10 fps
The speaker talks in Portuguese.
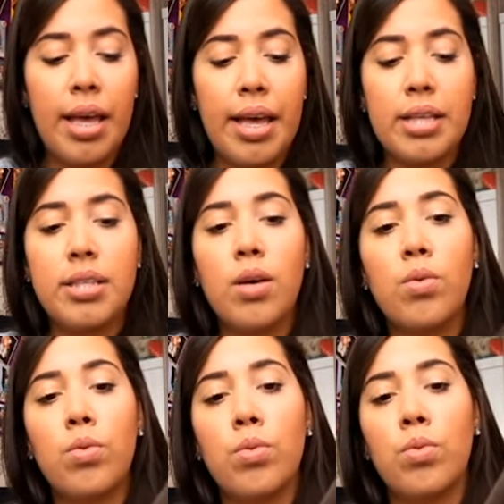Esse é
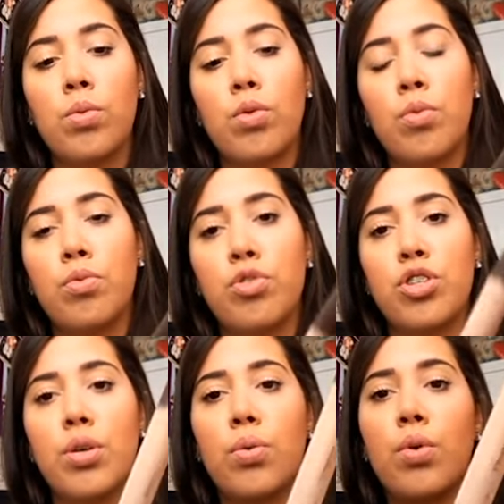o, como eu
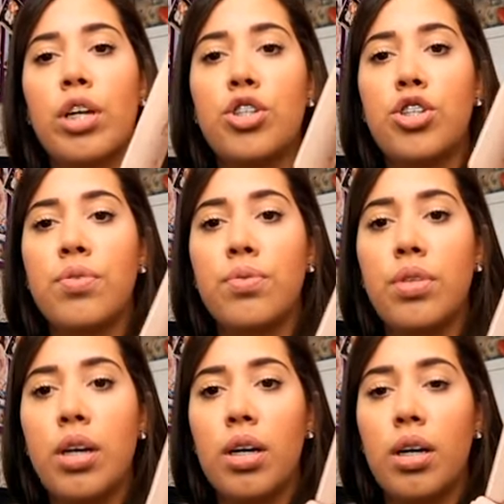disse, é o corretivo
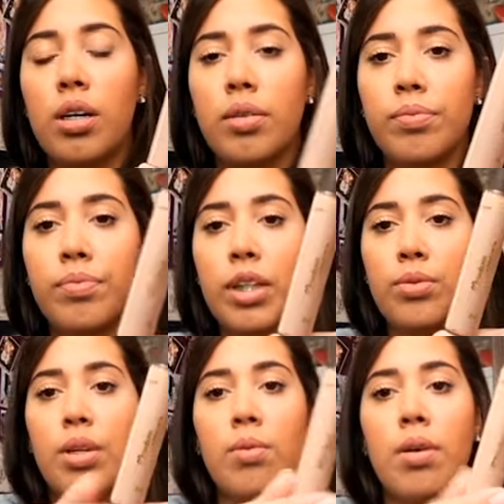da
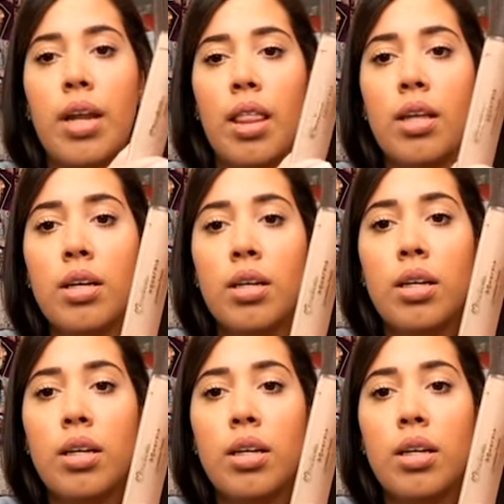Natura Aquarela.